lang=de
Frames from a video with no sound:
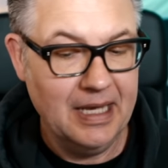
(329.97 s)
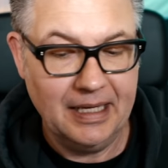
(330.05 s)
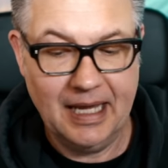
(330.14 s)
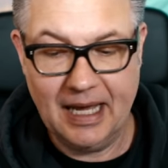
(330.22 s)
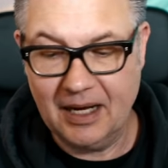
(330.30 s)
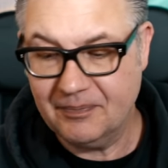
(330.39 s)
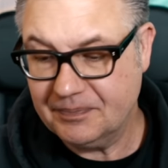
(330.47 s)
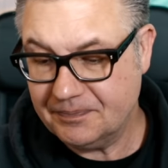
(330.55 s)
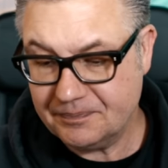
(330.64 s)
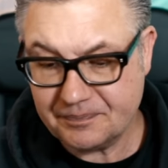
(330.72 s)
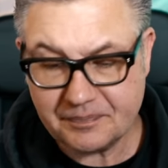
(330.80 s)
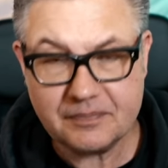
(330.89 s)
Naja,
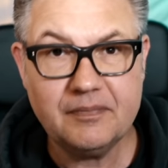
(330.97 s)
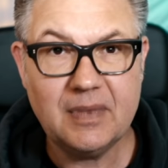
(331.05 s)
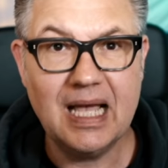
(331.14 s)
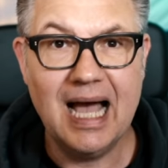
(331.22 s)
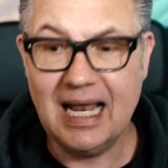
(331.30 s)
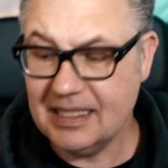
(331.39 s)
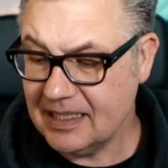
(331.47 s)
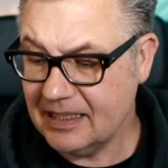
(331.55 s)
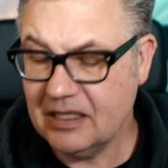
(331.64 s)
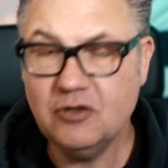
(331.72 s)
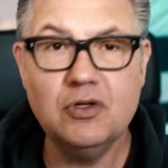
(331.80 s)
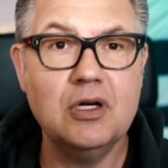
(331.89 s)
alles hat
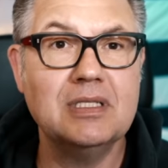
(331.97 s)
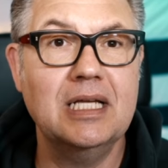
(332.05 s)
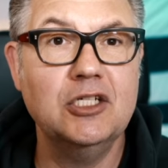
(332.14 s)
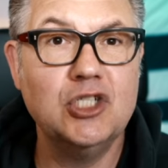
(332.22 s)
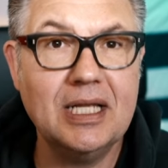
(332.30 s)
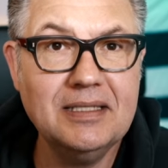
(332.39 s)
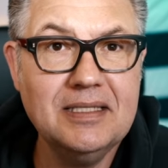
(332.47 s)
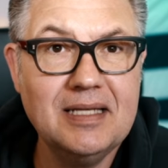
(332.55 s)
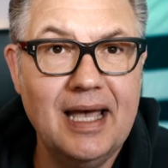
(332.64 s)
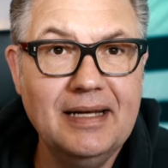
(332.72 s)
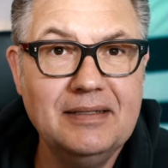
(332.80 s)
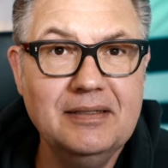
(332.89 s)
natürlich auch seine
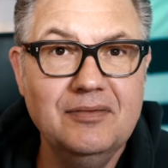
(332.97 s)
Schattenseiten.